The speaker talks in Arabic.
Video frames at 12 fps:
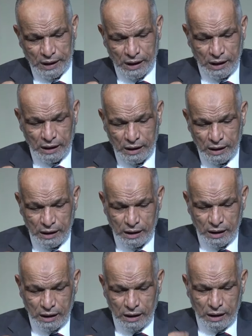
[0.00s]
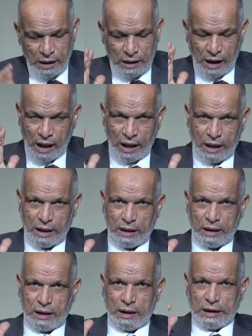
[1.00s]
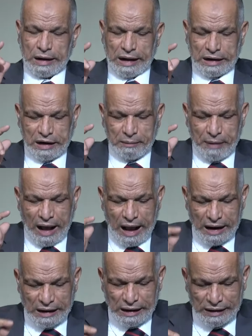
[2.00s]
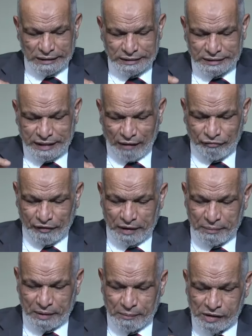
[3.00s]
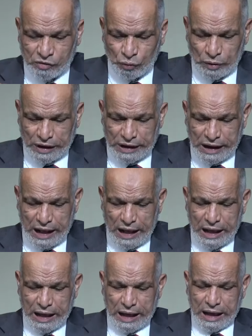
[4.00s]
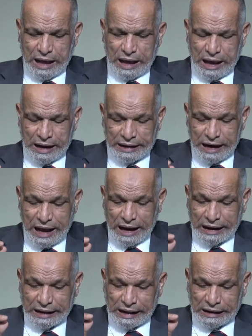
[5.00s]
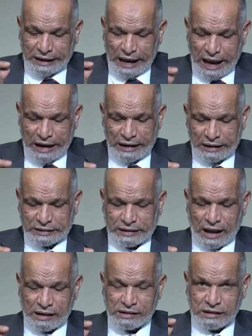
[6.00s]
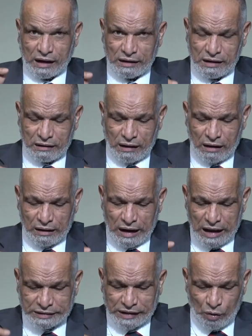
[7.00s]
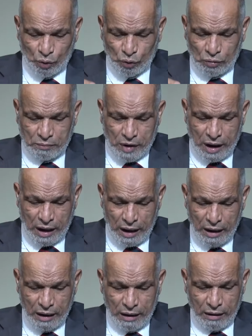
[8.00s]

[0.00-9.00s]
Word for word: ها لا لان محل الدفع بالمسؤوليه انها كانت الصغيره لا تعول امها